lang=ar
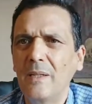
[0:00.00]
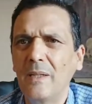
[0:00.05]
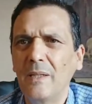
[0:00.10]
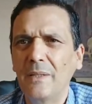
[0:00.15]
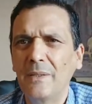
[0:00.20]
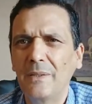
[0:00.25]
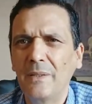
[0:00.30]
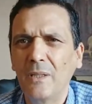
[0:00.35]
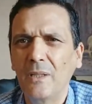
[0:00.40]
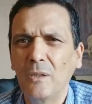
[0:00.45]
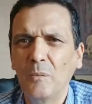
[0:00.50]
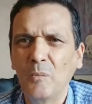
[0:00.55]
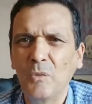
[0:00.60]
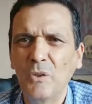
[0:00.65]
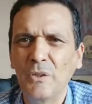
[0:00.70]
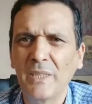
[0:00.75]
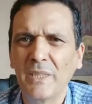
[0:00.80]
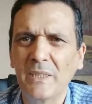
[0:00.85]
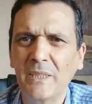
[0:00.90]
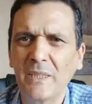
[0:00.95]
انهم
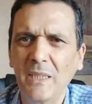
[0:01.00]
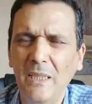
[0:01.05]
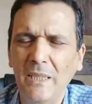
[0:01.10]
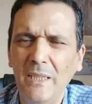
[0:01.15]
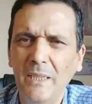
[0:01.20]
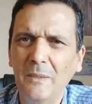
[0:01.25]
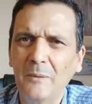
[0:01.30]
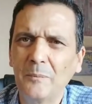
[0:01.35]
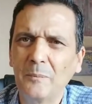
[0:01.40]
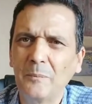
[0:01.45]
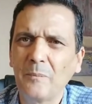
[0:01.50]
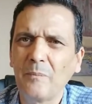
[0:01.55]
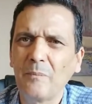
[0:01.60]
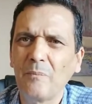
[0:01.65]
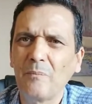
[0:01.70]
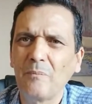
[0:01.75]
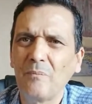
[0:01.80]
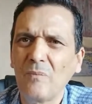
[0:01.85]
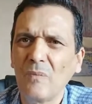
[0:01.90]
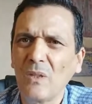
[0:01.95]
مناضلين
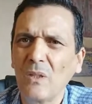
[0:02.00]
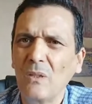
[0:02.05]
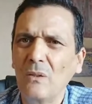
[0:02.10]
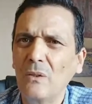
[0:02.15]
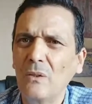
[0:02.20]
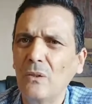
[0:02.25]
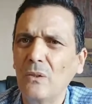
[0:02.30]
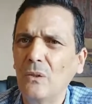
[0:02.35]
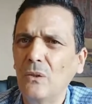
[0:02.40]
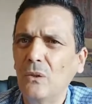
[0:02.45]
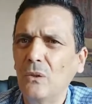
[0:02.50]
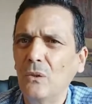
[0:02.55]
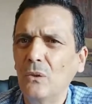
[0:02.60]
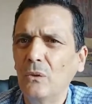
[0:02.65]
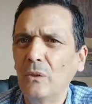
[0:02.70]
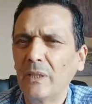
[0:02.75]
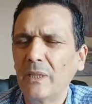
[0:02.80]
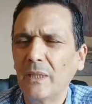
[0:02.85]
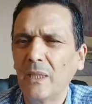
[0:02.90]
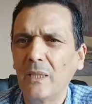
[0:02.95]

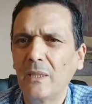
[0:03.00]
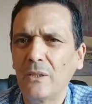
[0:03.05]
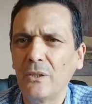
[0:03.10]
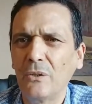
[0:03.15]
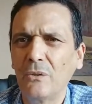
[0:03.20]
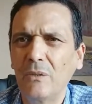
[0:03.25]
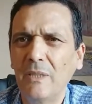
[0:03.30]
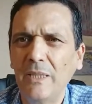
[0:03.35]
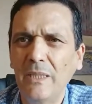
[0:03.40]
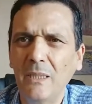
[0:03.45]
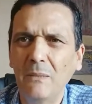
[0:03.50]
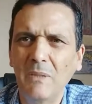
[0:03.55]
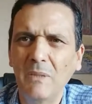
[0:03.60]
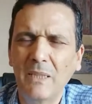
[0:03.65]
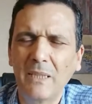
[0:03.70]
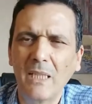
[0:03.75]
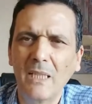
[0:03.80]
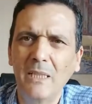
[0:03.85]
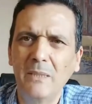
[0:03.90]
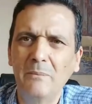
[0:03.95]
وكيخرجوا لينا
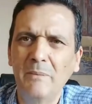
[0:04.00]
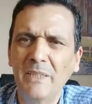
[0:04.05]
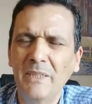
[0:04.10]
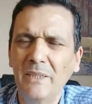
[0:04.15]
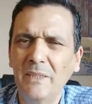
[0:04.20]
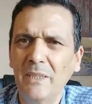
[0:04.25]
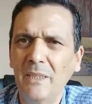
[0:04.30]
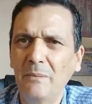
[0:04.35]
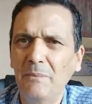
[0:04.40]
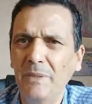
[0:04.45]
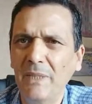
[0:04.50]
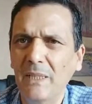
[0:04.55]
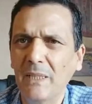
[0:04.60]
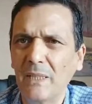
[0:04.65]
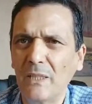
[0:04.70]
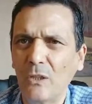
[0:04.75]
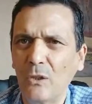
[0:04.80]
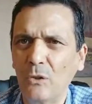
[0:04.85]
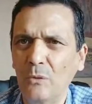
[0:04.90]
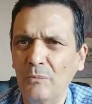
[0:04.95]
بالكلمات
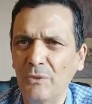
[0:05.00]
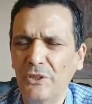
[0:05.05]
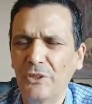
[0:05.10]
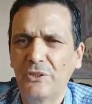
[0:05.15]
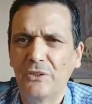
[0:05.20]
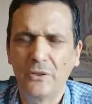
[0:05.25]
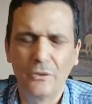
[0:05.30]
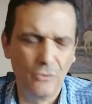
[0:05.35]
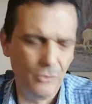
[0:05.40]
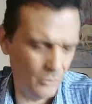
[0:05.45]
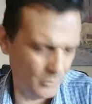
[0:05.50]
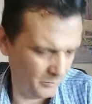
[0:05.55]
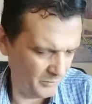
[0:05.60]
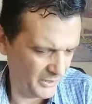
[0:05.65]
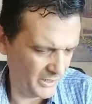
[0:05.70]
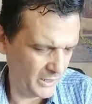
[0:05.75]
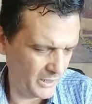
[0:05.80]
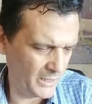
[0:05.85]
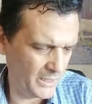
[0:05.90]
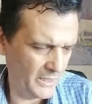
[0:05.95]
النبيه راكم شفتوهم
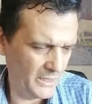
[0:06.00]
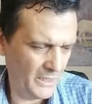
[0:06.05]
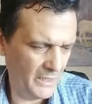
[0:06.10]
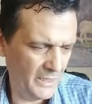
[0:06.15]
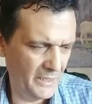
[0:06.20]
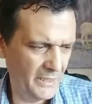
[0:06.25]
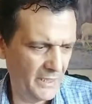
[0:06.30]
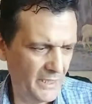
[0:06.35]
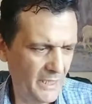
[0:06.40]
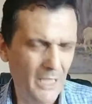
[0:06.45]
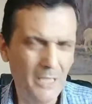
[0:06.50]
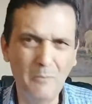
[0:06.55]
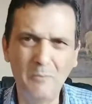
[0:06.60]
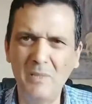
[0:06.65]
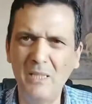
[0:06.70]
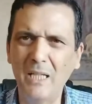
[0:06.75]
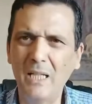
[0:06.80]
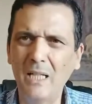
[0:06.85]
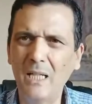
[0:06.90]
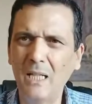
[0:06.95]
دايرين علينا
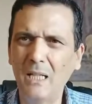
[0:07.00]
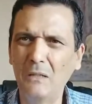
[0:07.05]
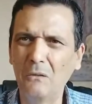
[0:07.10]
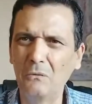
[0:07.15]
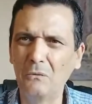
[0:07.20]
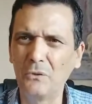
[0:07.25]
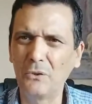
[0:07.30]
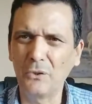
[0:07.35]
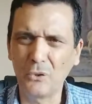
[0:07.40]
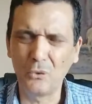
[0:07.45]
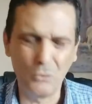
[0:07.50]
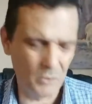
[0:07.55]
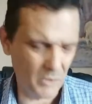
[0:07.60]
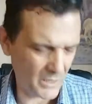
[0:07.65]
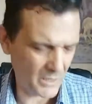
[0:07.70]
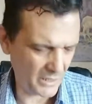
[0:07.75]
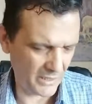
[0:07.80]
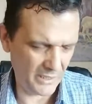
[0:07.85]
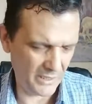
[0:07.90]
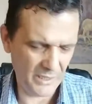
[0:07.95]
حمله
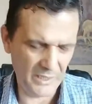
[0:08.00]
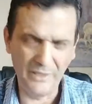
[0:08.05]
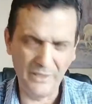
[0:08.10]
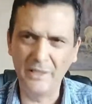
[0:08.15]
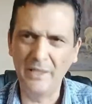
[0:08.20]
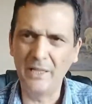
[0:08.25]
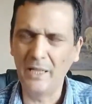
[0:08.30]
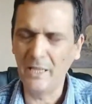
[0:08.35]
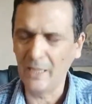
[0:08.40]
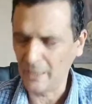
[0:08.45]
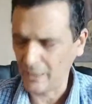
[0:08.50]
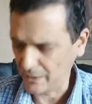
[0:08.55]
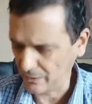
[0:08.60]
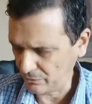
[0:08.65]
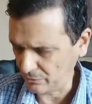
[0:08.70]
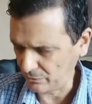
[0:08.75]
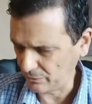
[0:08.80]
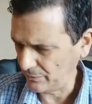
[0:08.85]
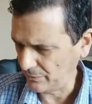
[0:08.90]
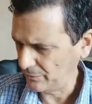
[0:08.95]
والصور ديالنا
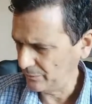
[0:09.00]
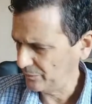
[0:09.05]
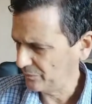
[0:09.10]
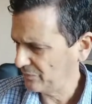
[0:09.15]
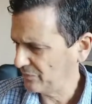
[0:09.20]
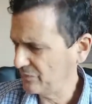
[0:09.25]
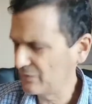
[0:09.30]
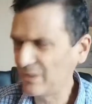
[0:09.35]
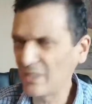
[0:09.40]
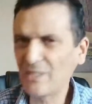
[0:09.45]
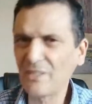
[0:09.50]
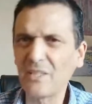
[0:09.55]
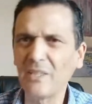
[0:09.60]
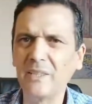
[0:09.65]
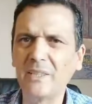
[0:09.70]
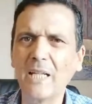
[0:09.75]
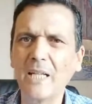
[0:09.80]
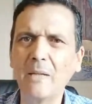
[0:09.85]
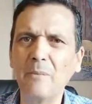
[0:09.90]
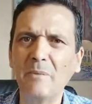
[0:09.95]
و... الناس
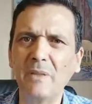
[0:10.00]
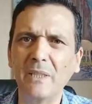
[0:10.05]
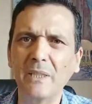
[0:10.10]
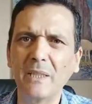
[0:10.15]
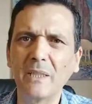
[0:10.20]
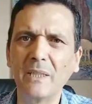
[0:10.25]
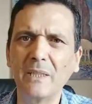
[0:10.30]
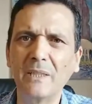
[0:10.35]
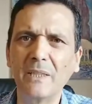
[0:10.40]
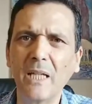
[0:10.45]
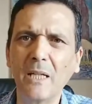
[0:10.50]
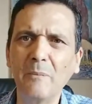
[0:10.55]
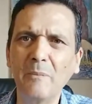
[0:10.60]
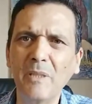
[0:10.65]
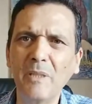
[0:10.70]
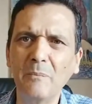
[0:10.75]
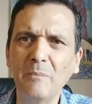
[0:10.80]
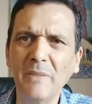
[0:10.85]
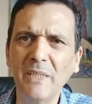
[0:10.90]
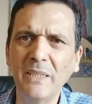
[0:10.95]
خدامين
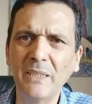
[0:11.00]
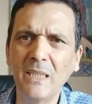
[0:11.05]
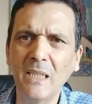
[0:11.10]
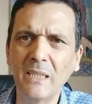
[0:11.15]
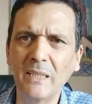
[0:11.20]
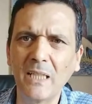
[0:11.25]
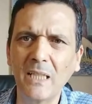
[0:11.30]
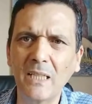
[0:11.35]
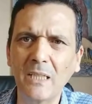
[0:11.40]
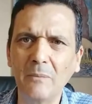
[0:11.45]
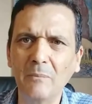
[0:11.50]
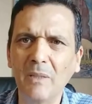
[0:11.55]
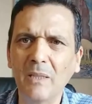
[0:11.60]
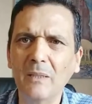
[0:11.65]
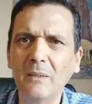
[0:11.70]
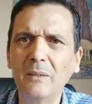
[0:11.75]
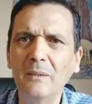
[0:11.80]
خدامين بمعنى الكلمه